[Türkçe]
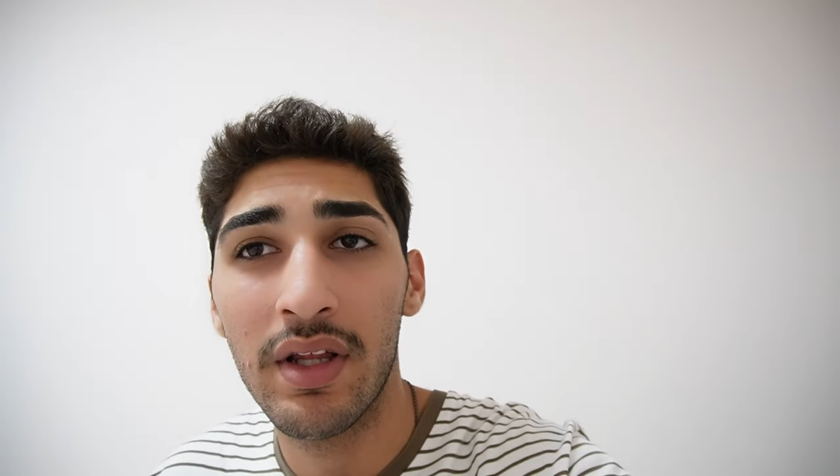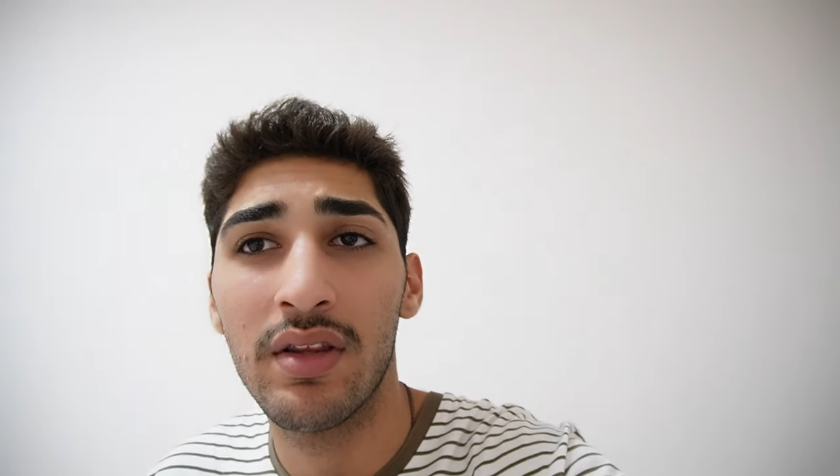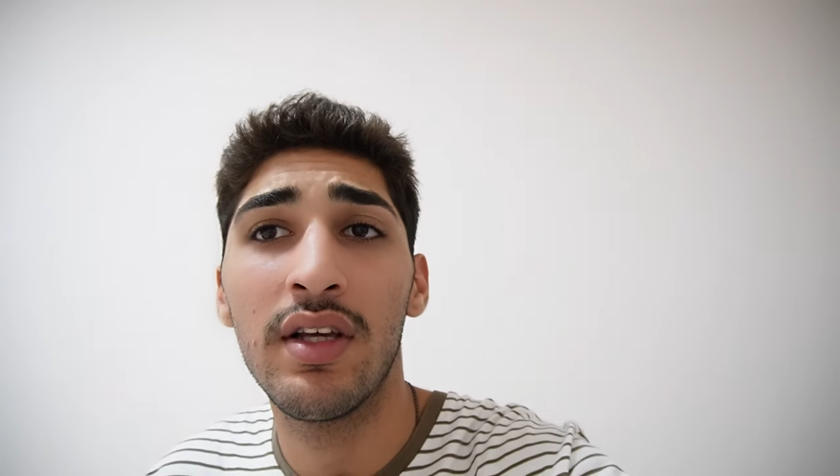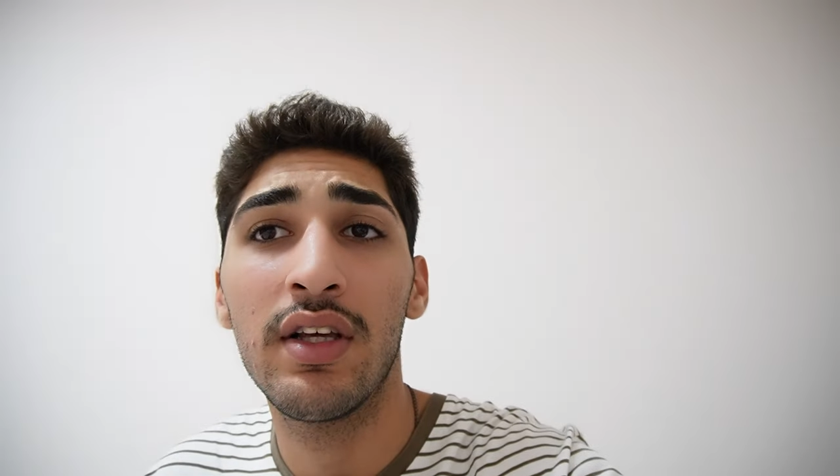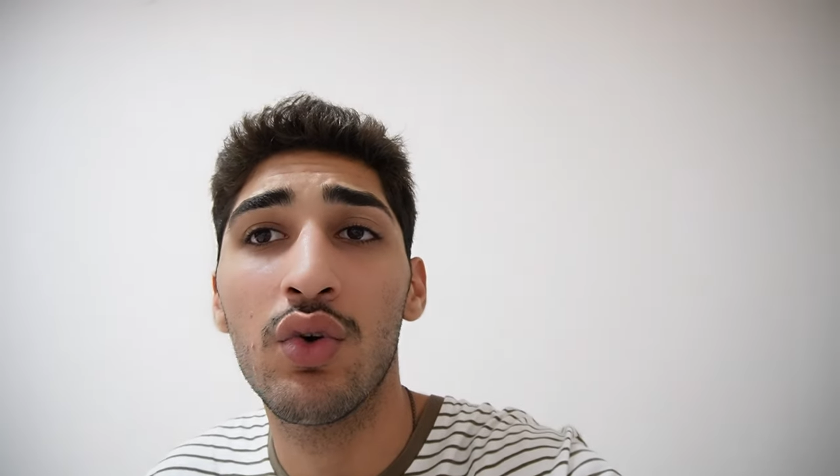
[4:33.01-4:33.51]
Ben
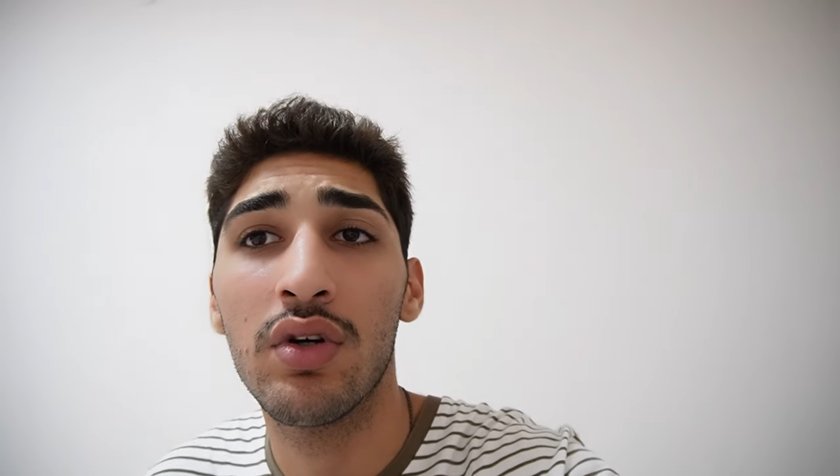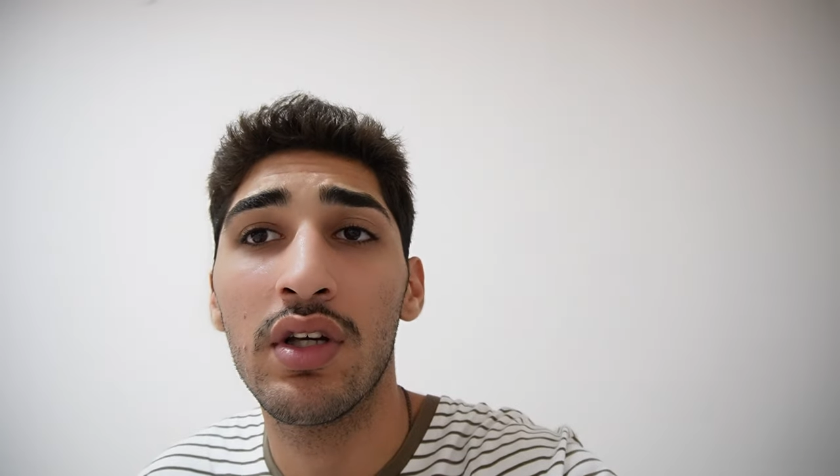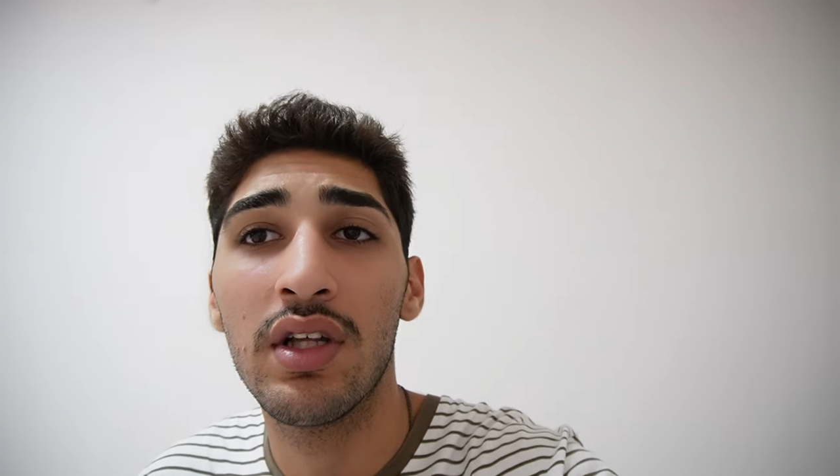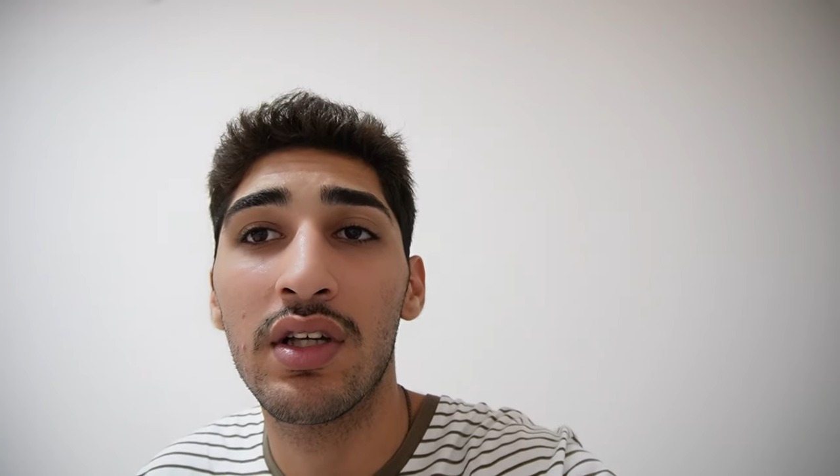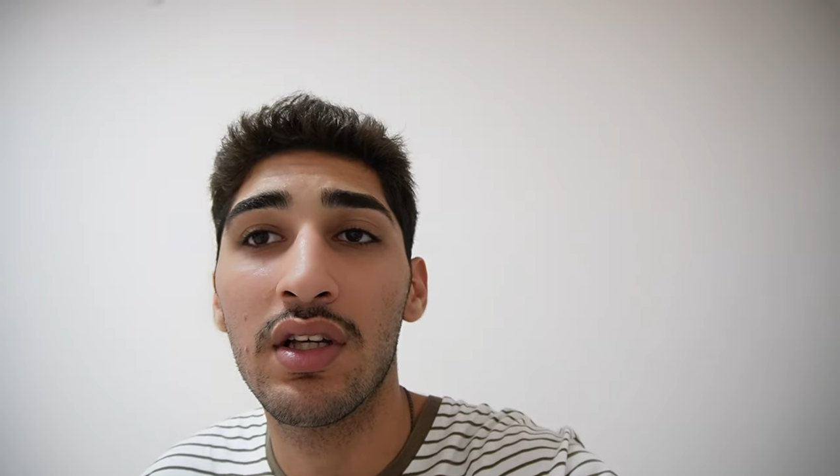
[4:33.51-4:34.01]
ilk
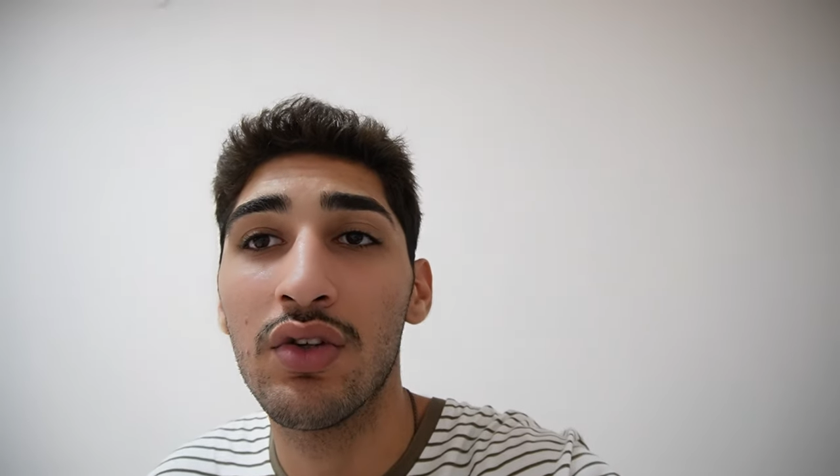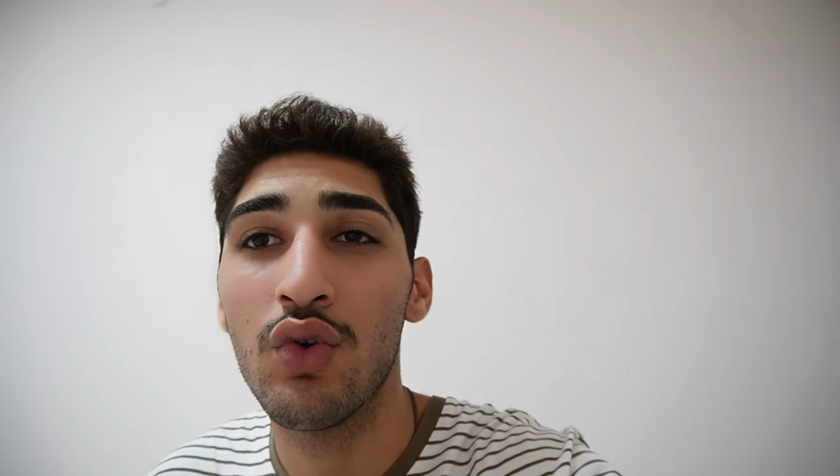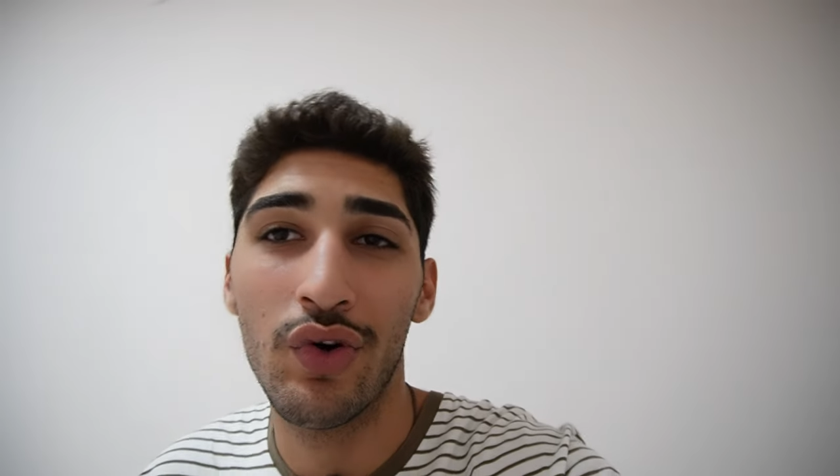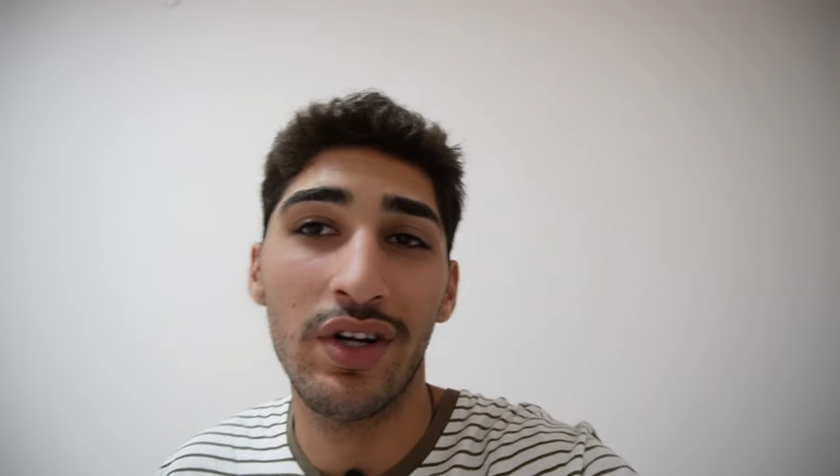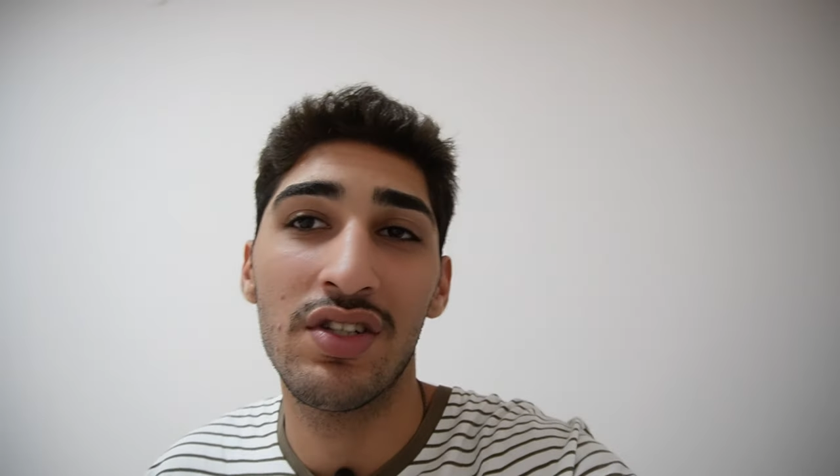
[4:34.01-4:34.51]
ilk yılın
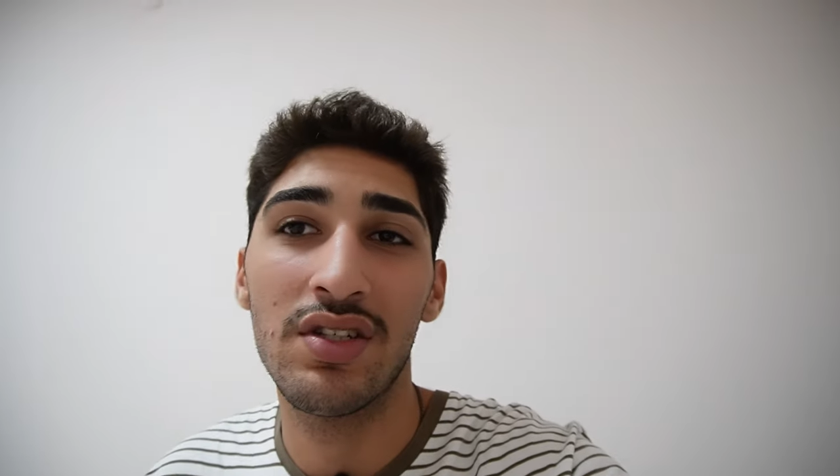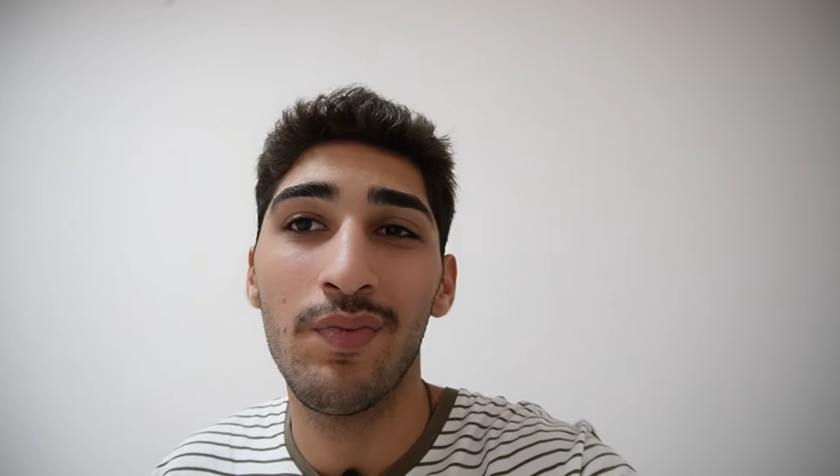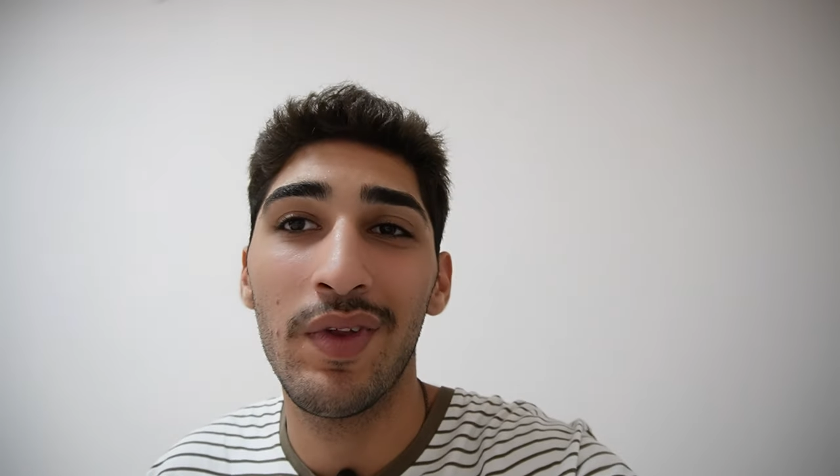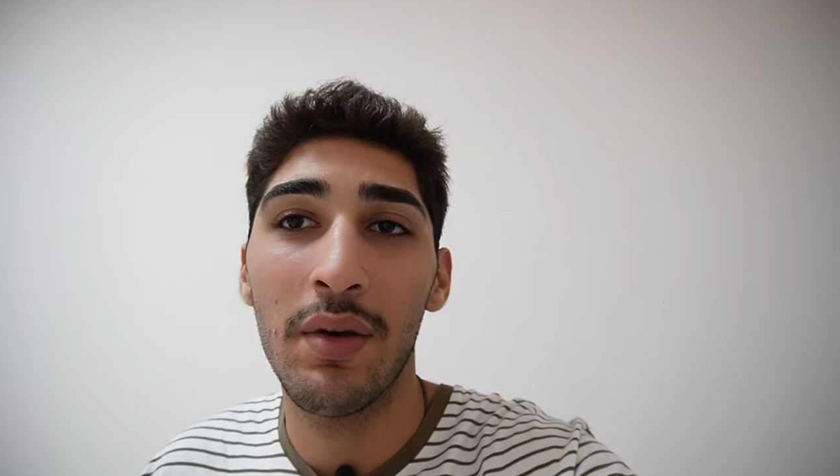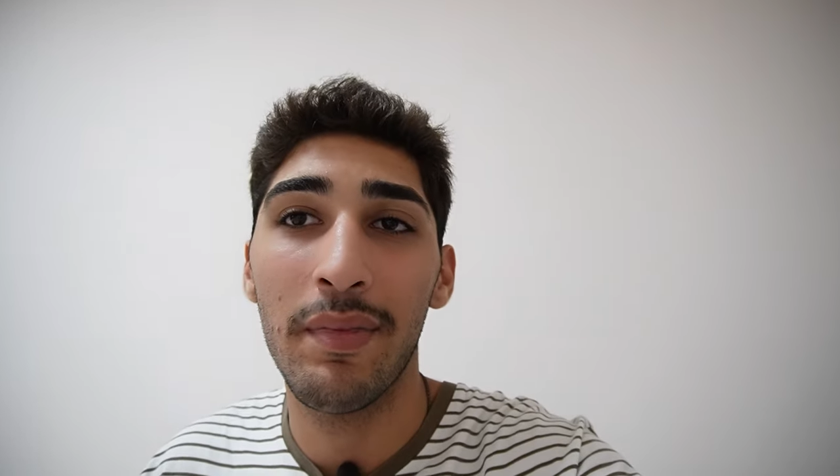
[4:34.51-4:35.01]

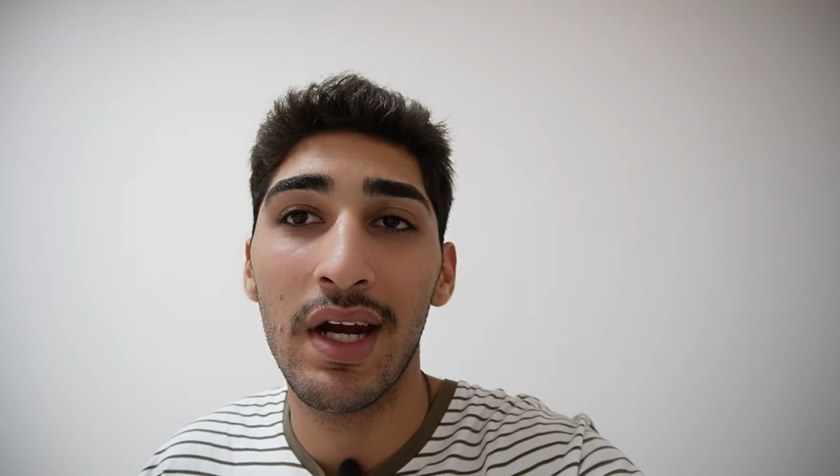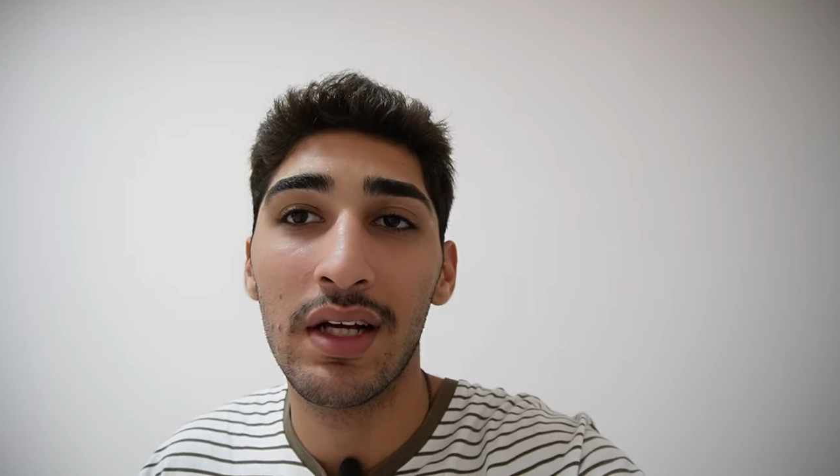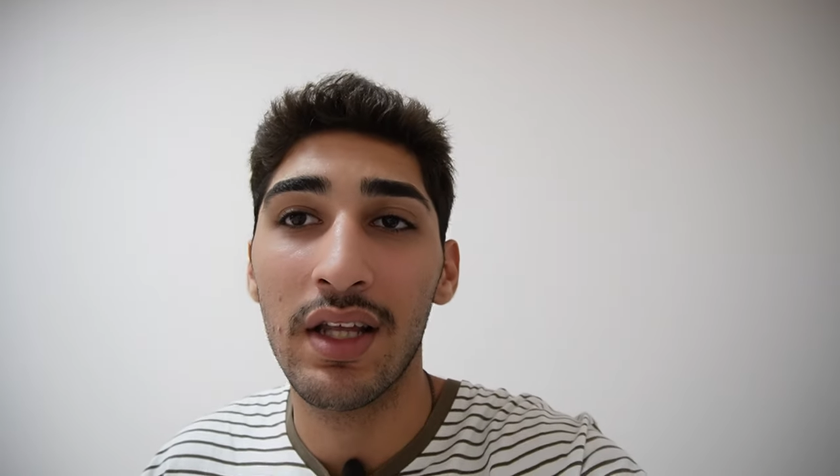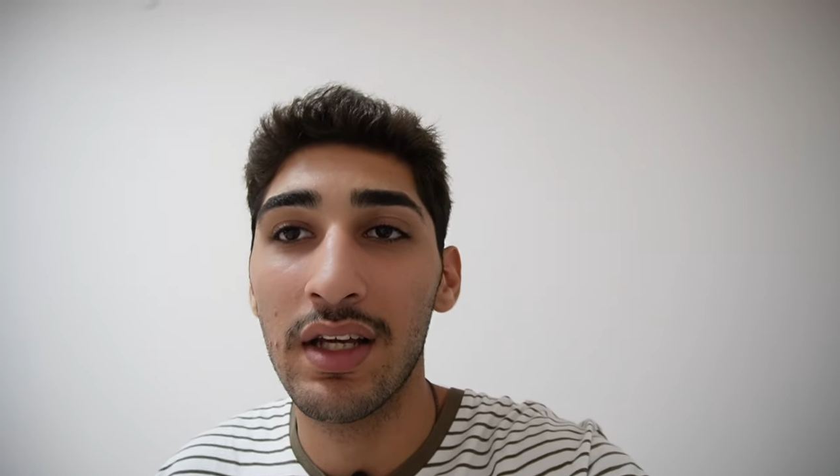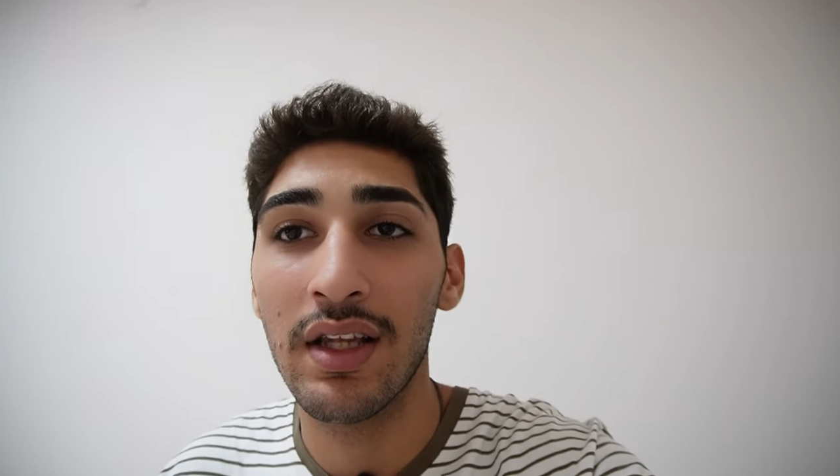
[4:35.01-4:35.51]
öğrencisini diye
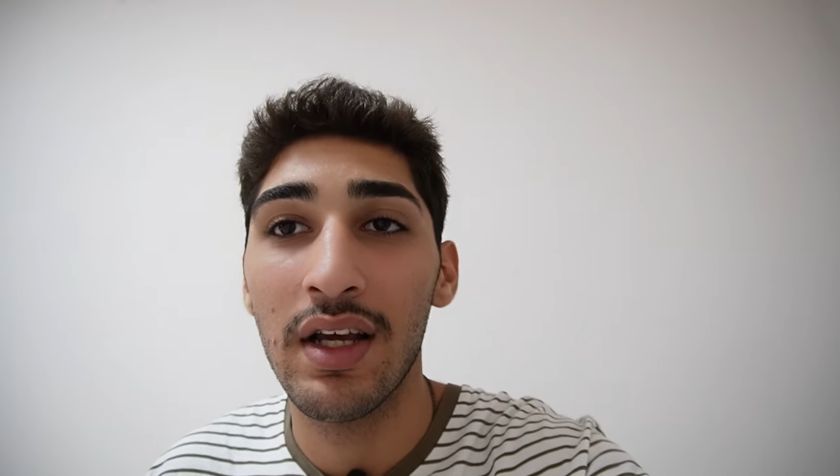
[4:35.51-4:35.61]
meraktan